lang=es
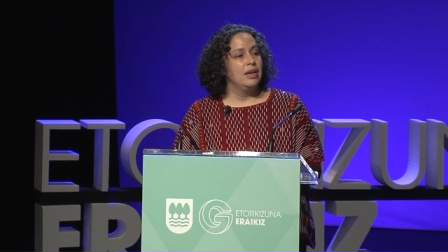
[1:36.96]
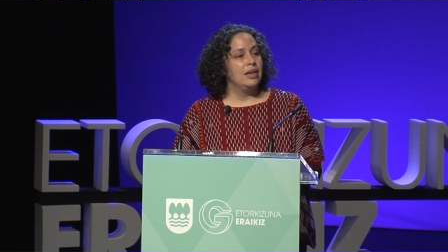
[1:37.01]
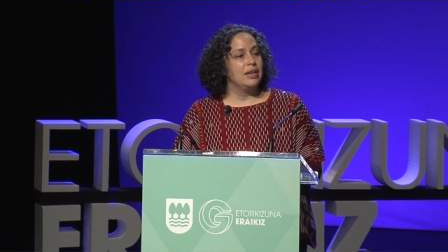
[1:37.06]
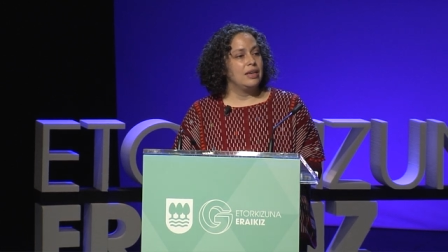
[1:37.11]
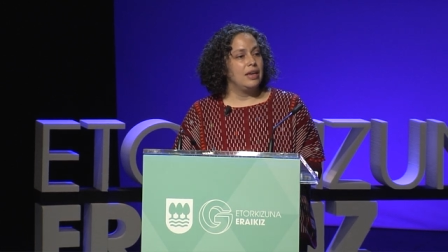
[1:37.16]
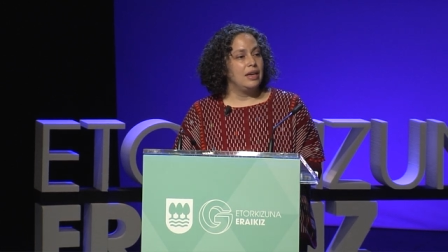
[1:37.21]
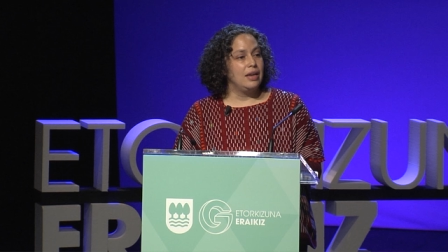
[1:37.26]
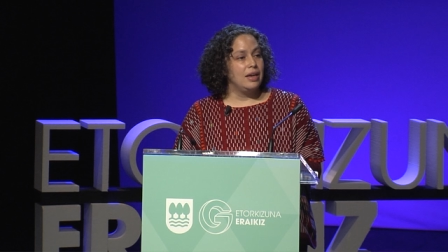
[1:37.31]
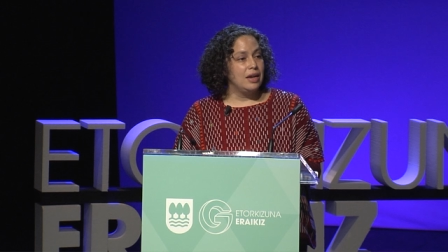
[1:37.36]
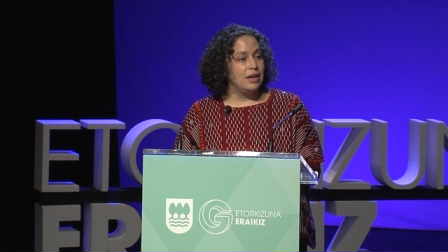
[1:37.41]

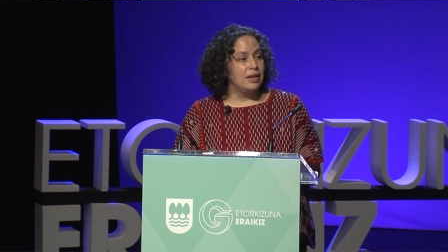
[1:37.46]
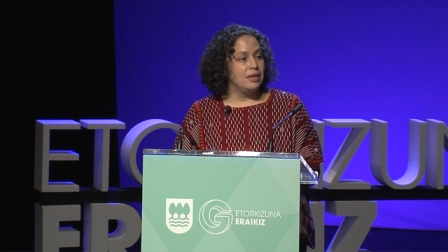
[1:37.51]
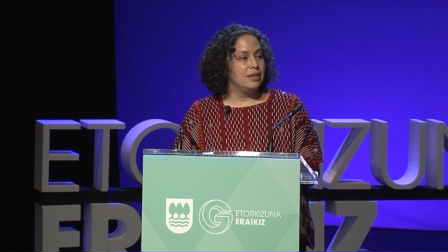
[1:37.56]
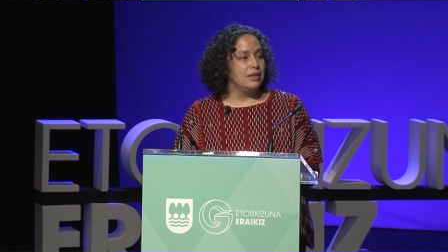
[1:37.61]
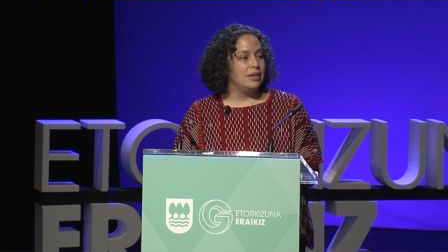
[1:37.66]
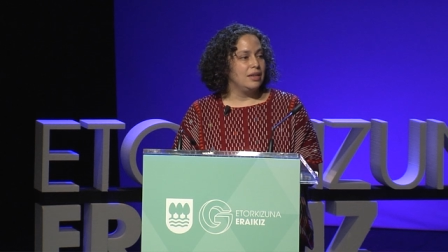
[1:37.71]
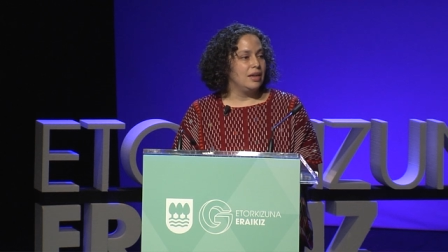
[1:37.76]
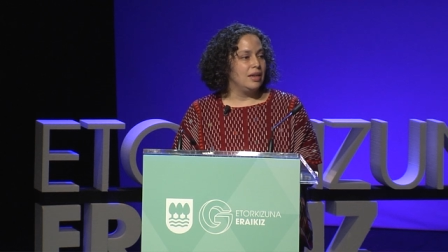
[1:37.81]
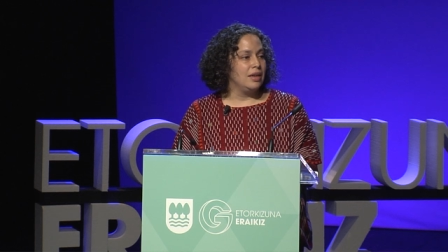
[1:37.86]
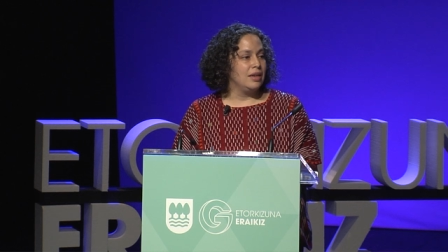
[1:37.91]
que
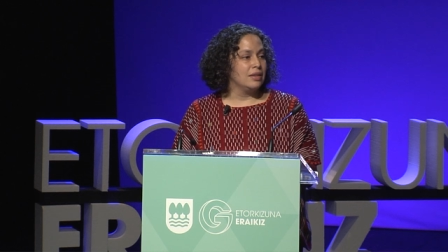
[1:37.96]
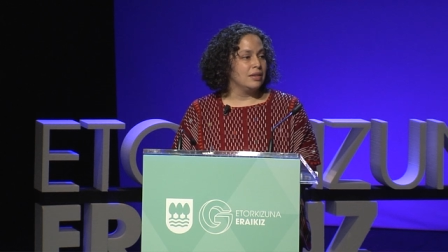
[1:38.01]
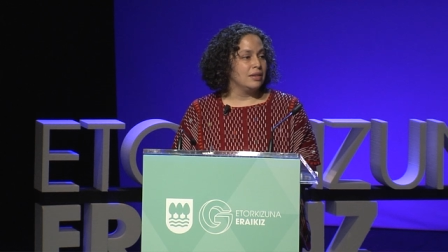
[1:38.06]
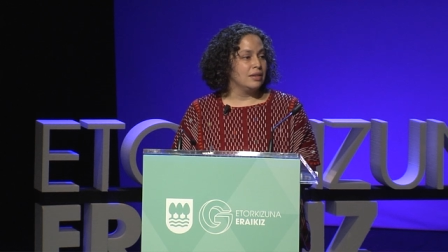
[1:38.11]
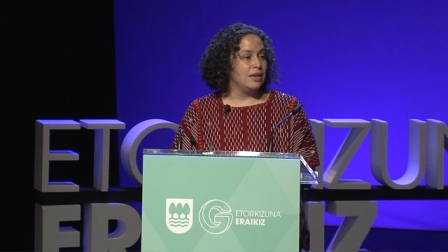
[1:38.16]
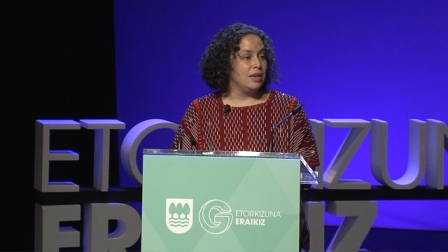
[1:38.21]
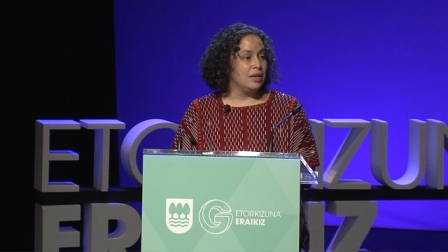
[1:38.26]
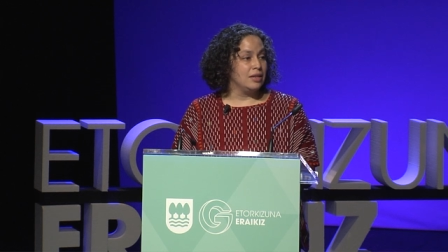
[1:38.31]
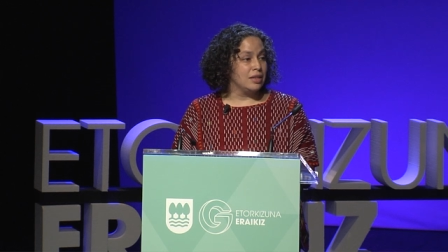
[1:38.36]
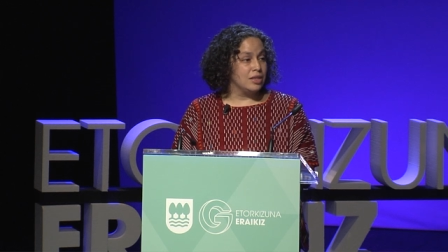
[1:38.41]
hay
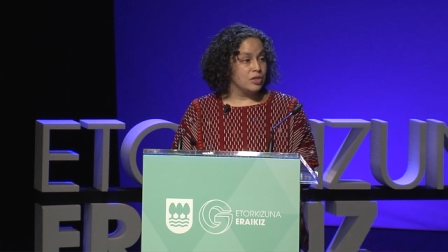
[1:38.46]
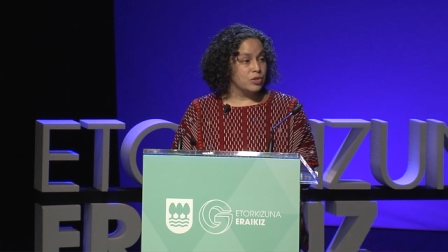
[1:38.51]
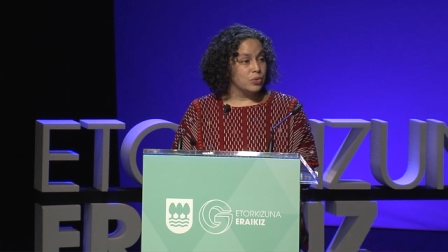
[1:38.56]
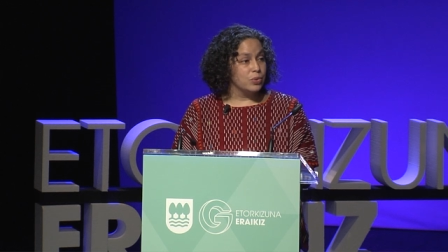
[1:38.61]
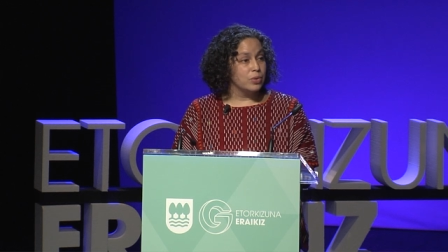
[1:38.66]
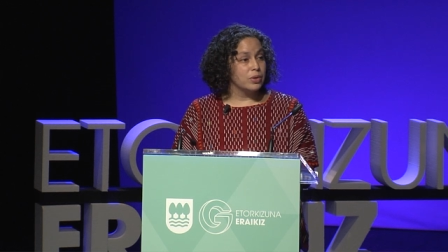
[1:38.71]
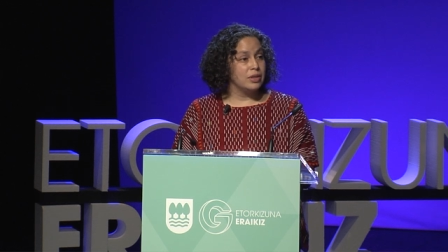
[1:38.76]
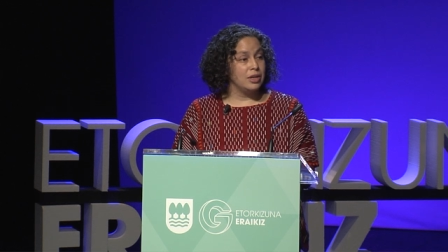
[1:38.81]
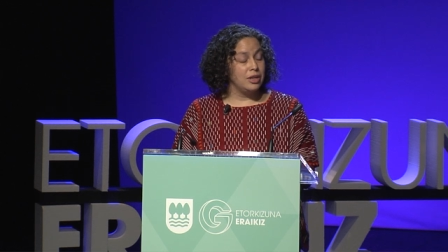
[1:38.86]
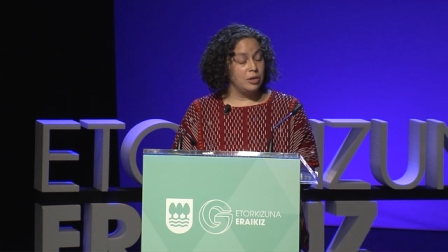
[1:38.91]
en, en el
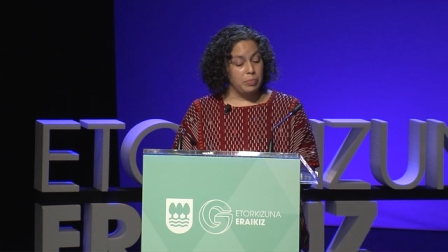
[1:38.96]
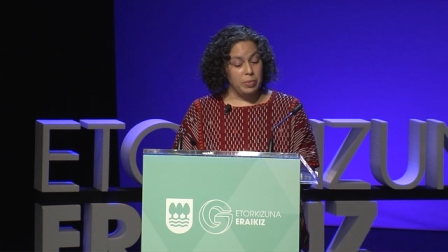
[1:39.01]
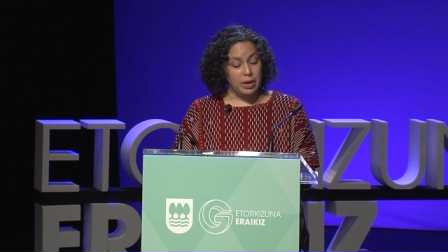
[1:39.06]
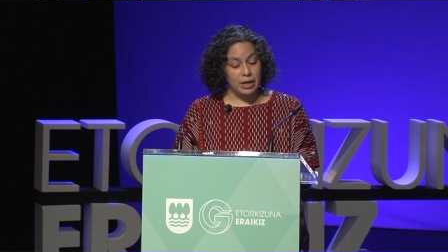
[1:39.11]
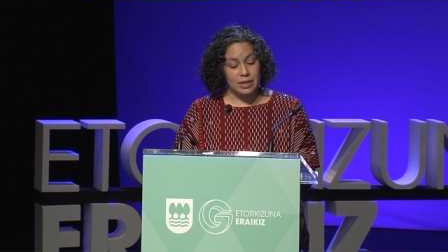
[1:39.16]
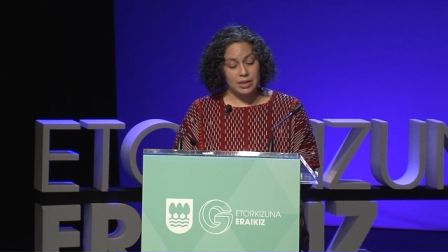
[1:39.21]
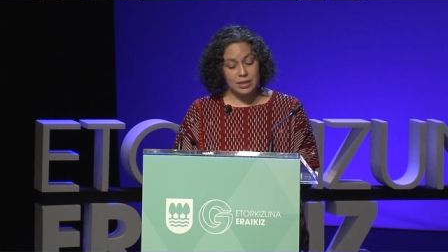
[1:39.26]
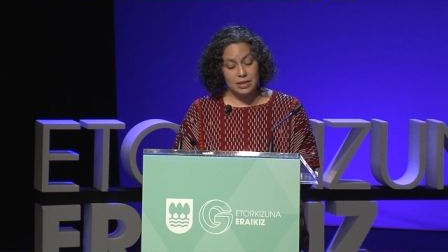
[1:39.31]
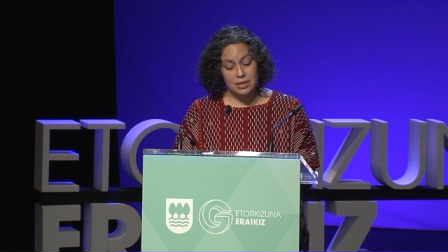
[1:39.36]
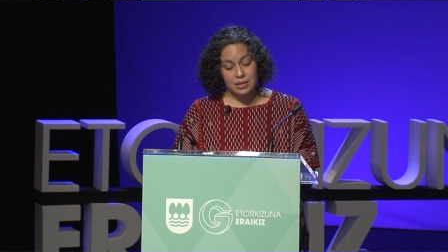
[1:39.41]
sur del
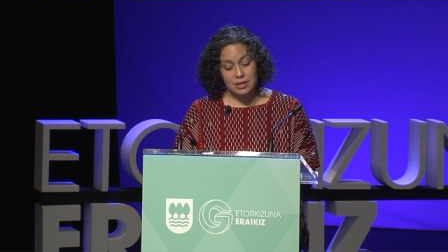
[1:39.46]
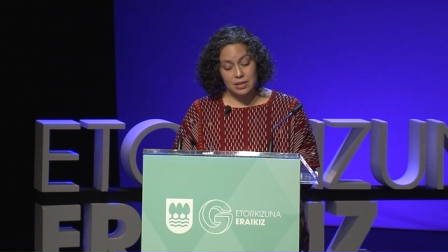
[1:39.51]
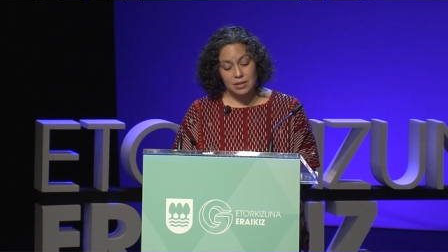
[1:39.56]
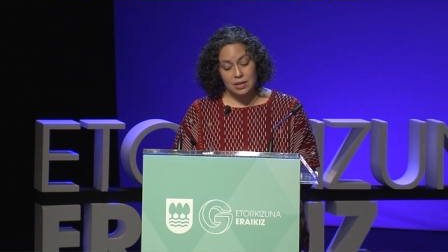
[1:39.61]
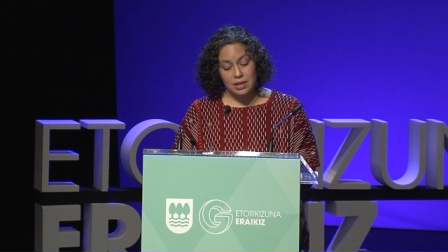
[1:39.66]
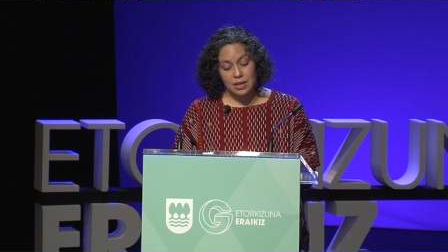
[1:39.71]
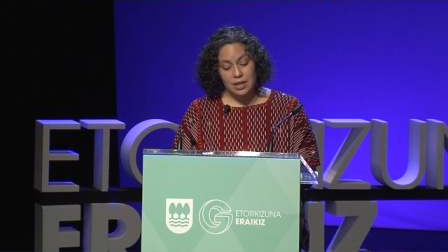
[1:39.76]
país.